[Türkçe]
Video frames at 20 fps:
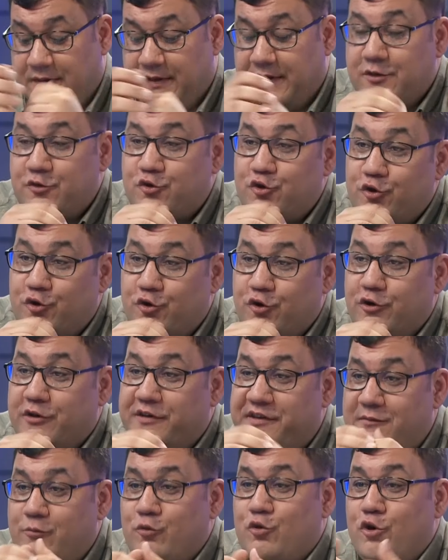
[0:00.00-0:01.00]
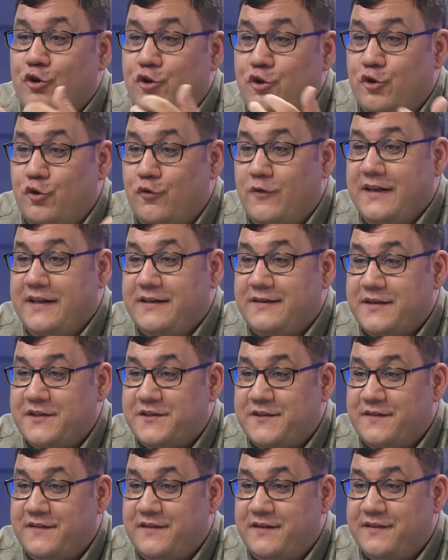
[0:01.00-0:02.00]
Çünkü siz bu konuyu
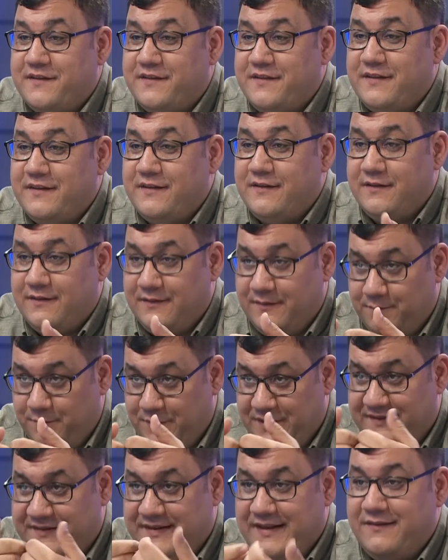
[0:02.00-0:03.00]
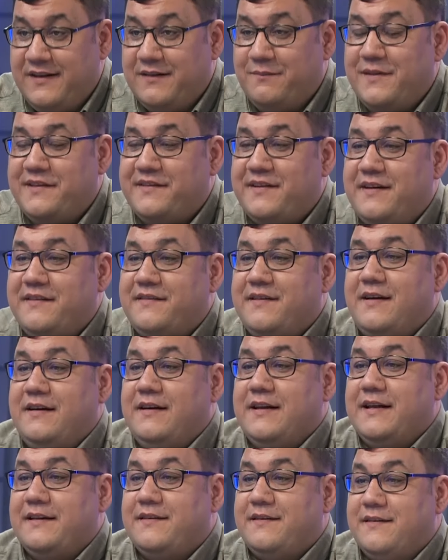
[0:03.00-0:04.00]
güvenlikleştirdiğinizde, bir devlet meselesi
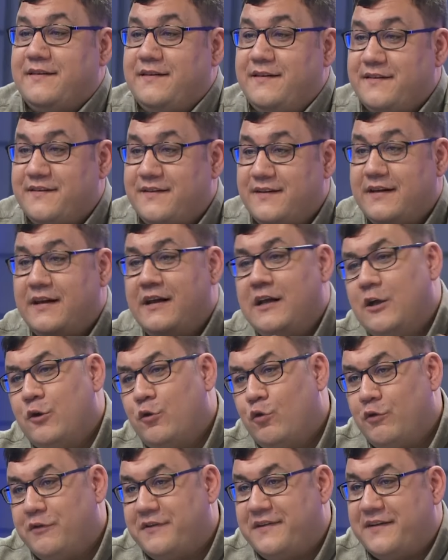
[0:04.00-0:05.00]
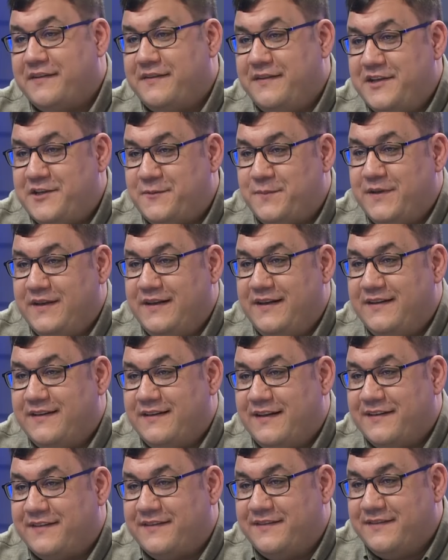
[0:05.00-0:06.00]
haline getirdiğinizde hı hı. uluslararası işbirliğinde
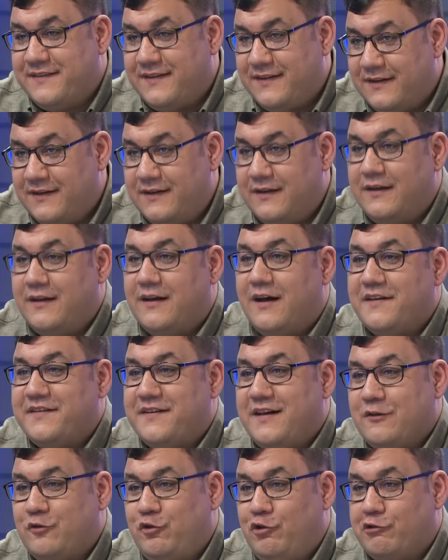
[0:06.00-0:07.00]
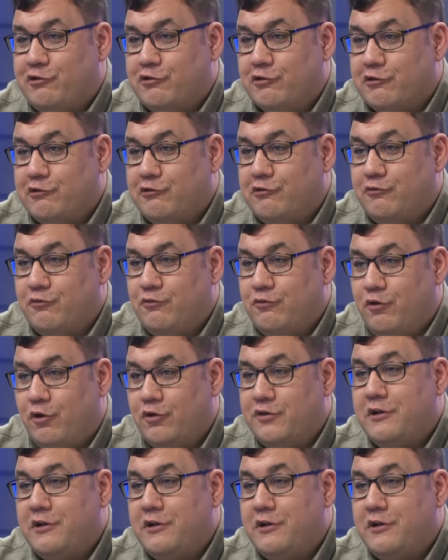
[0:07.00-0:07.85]
aslında azaltıyorsunuz. Aslında Ondan